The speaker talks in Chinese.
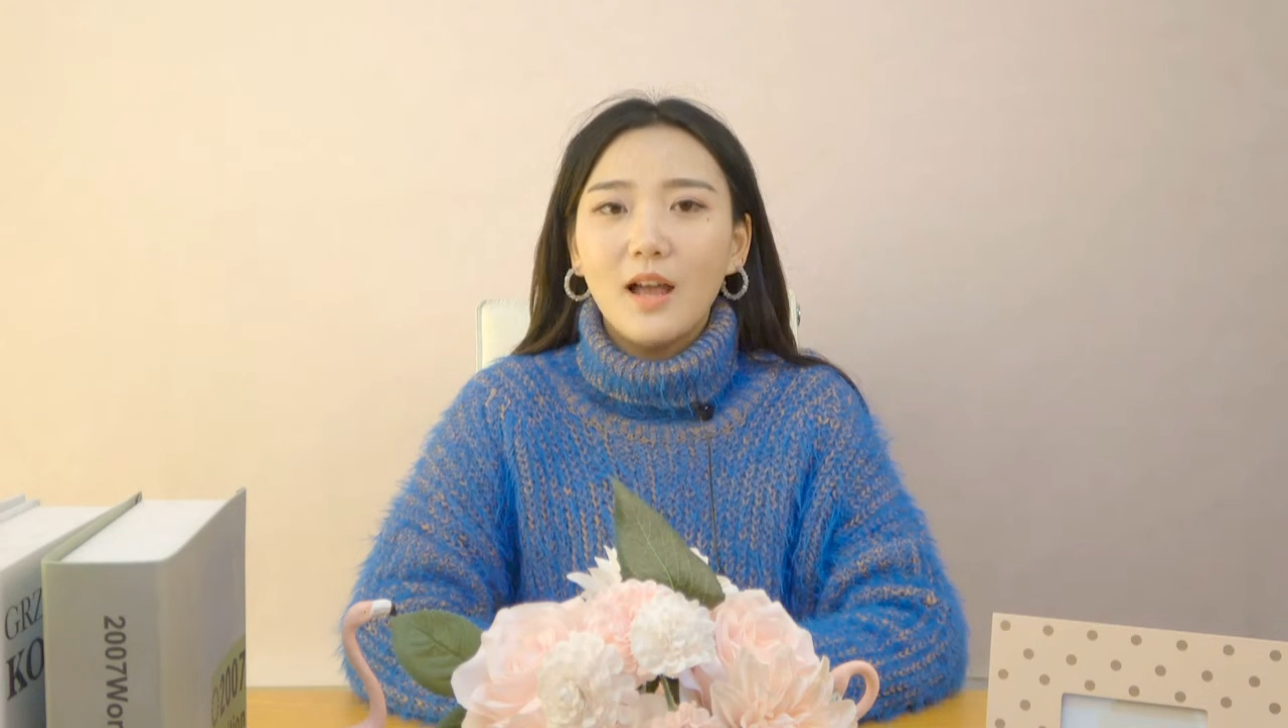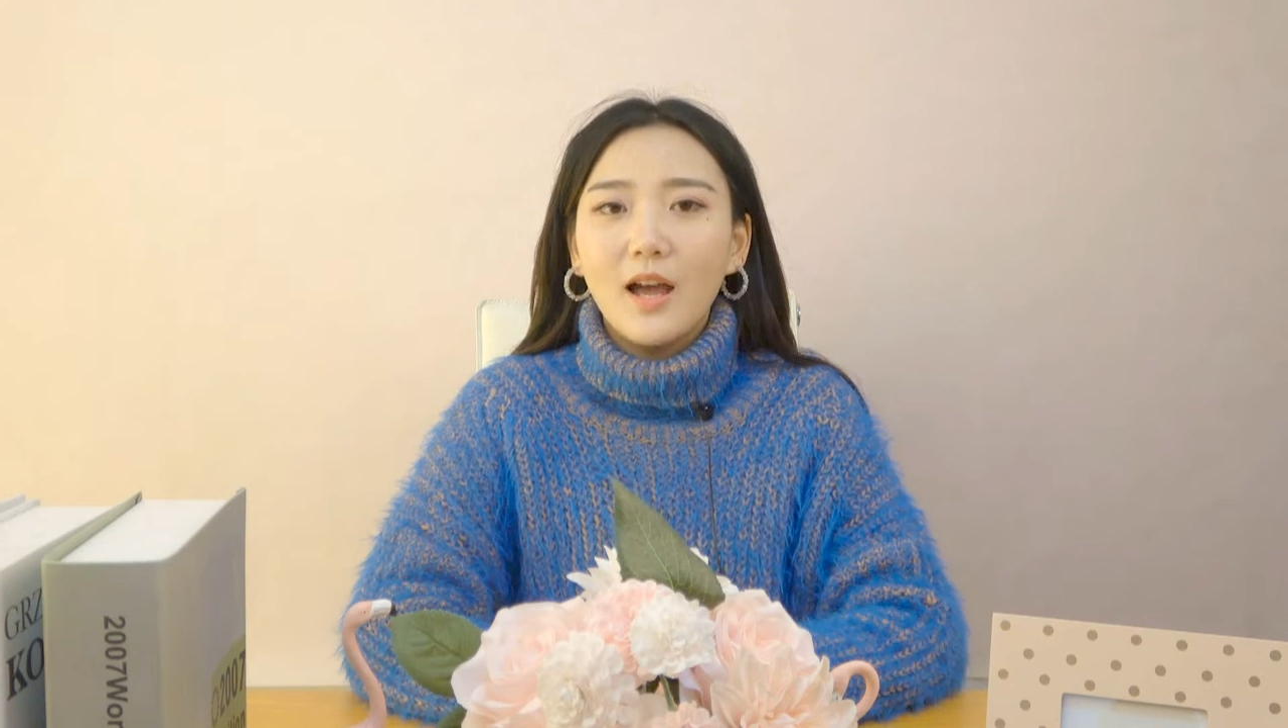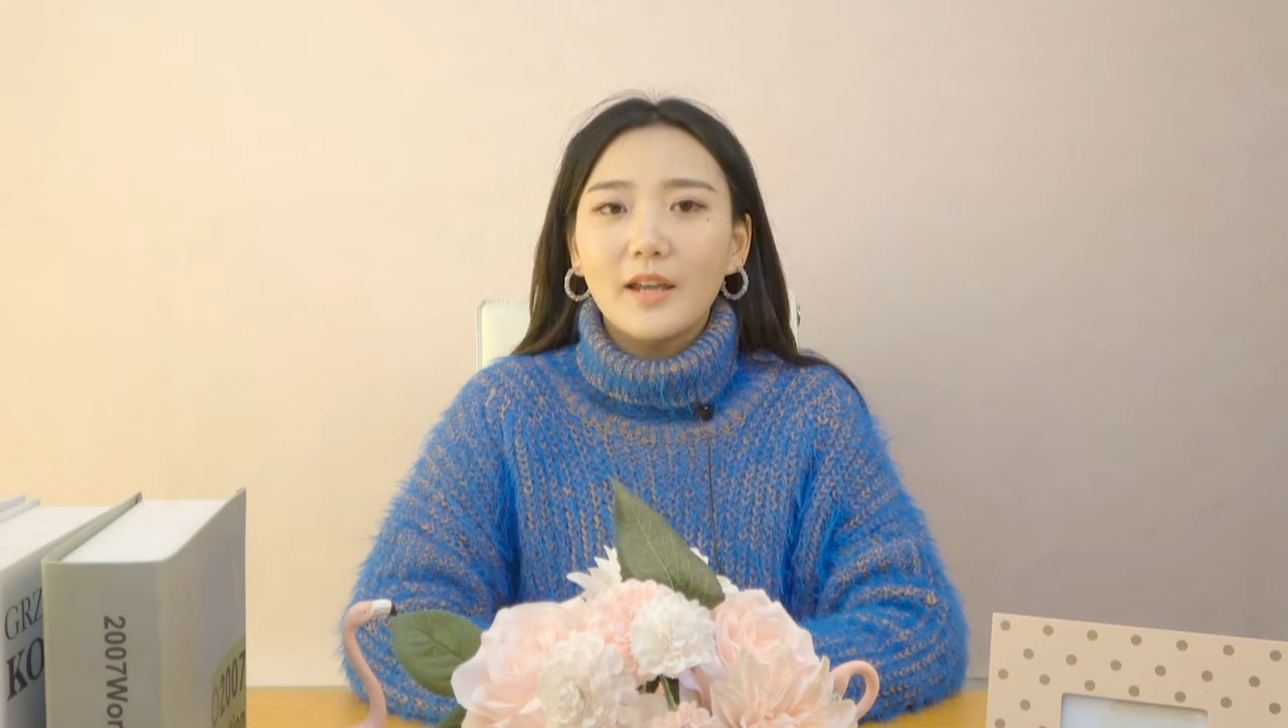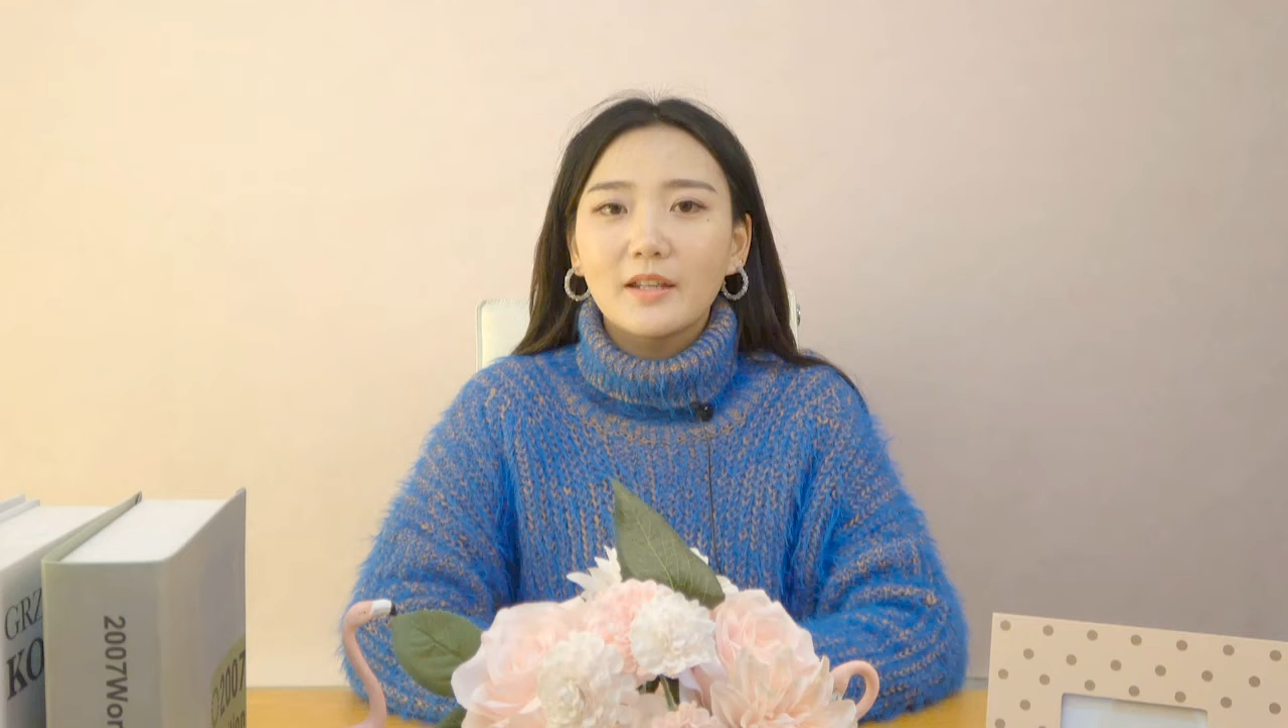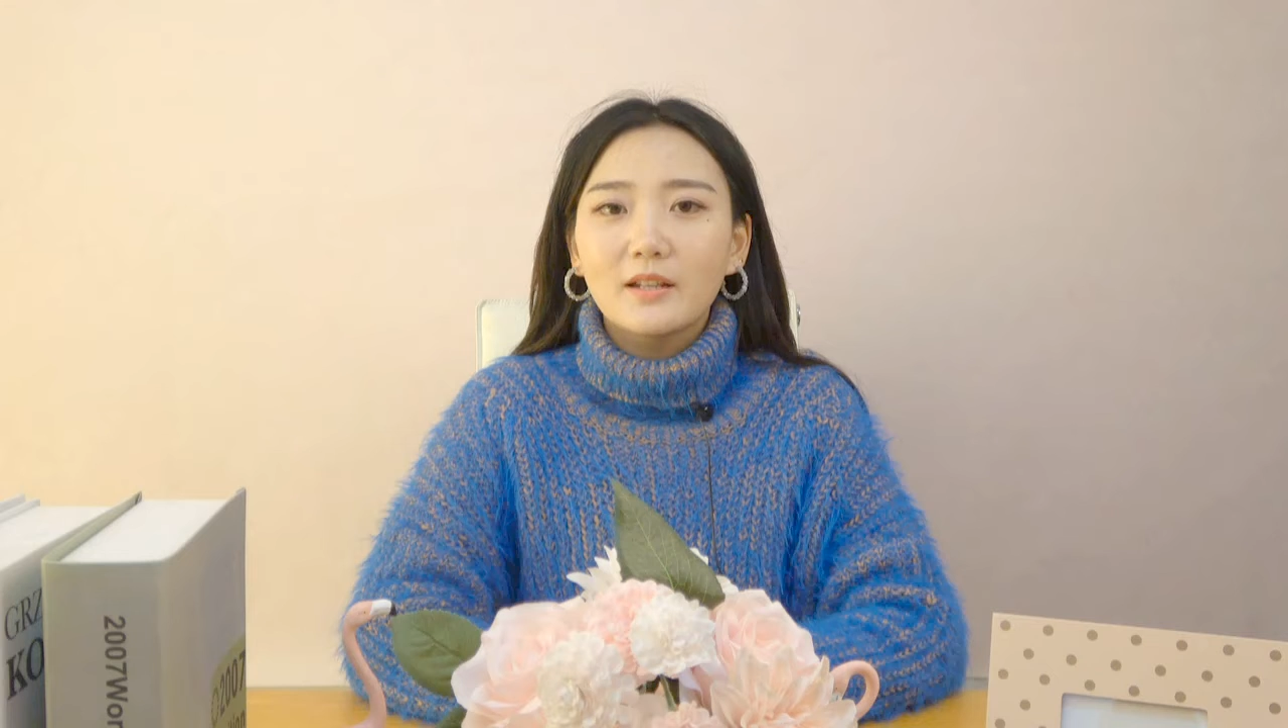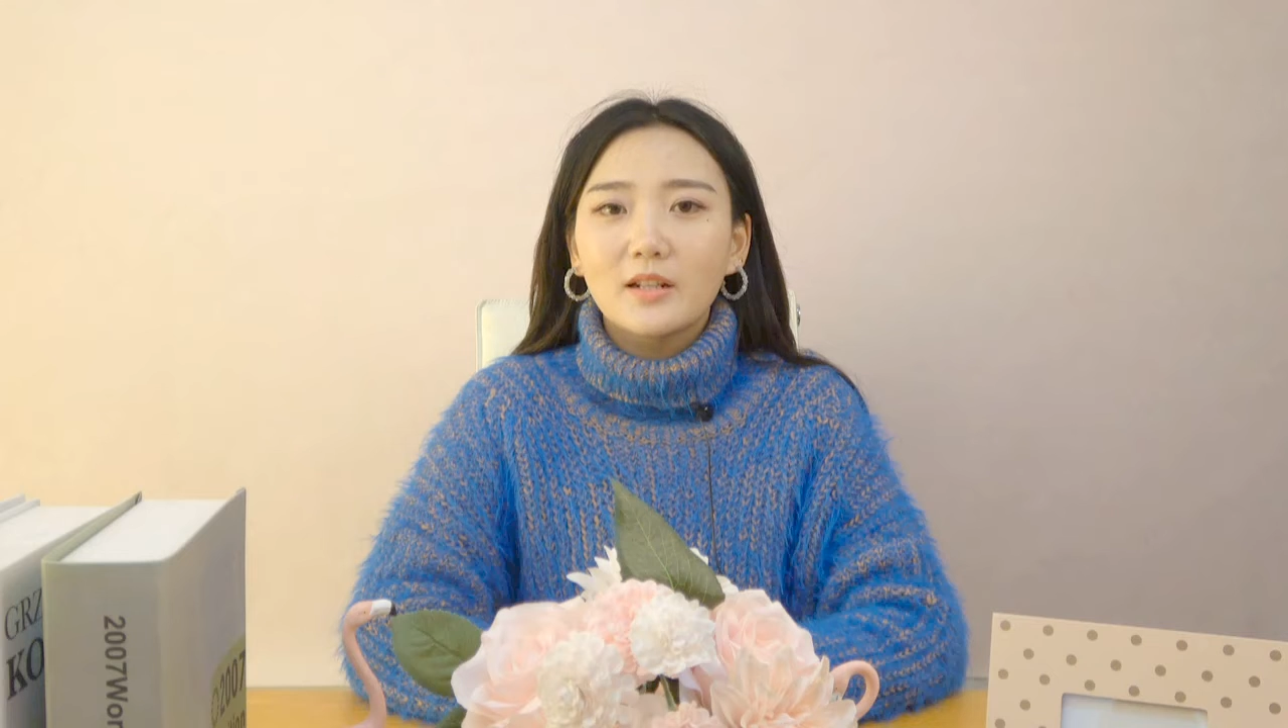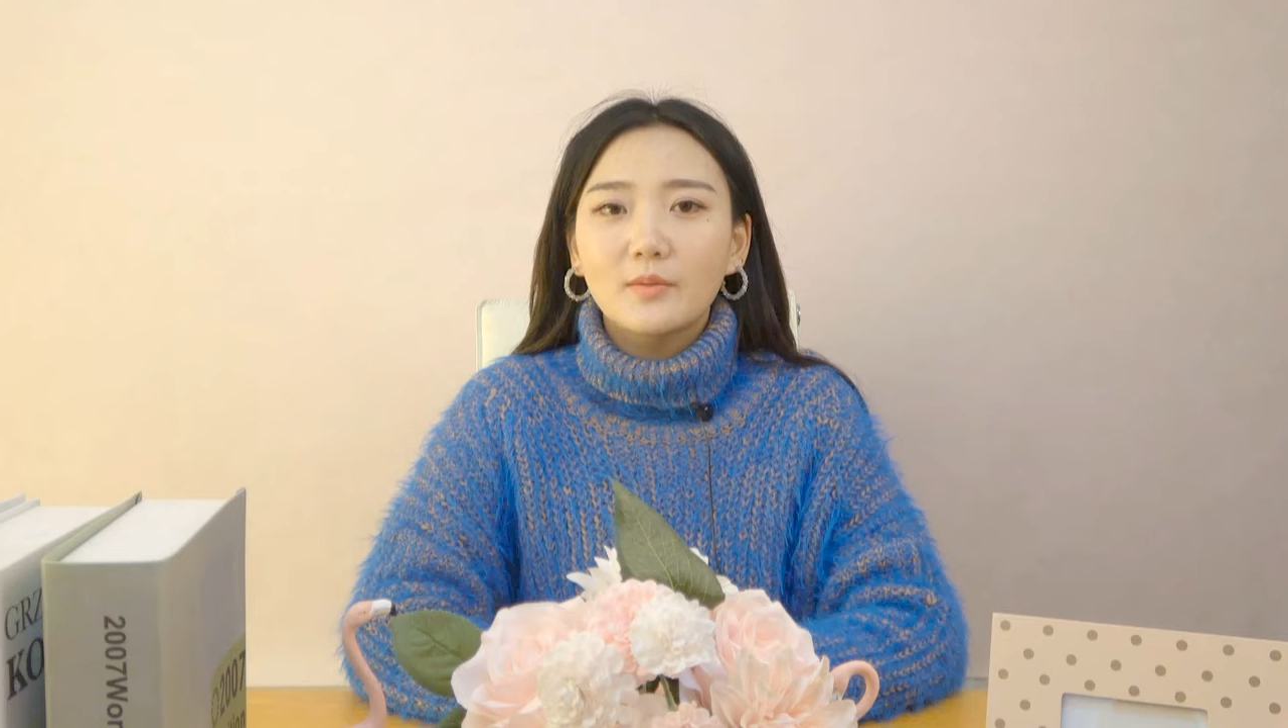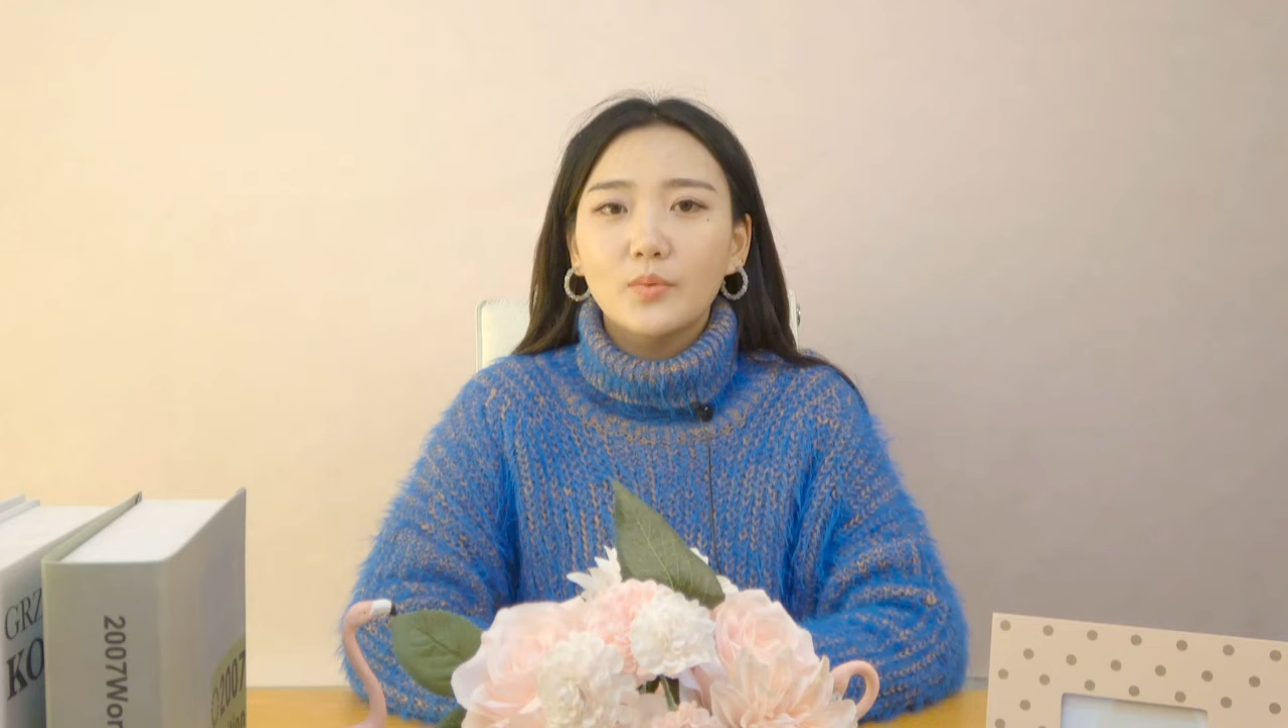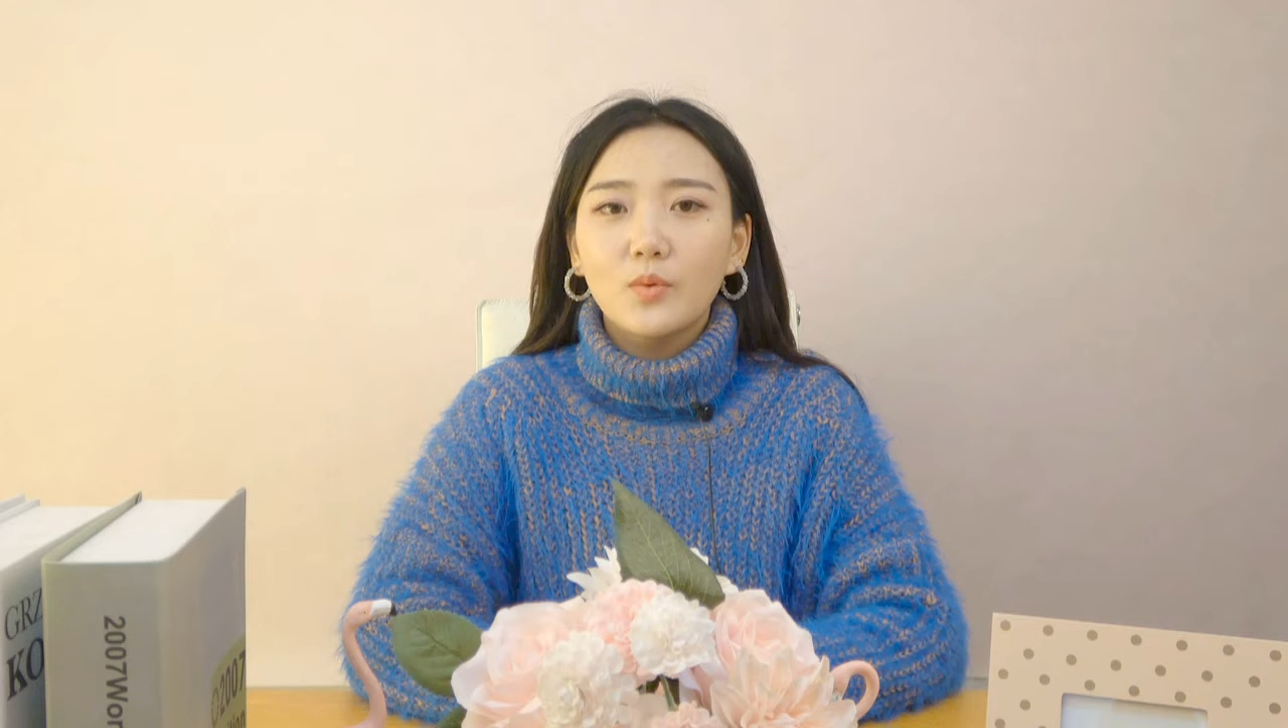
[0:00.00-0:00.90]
爱一个人，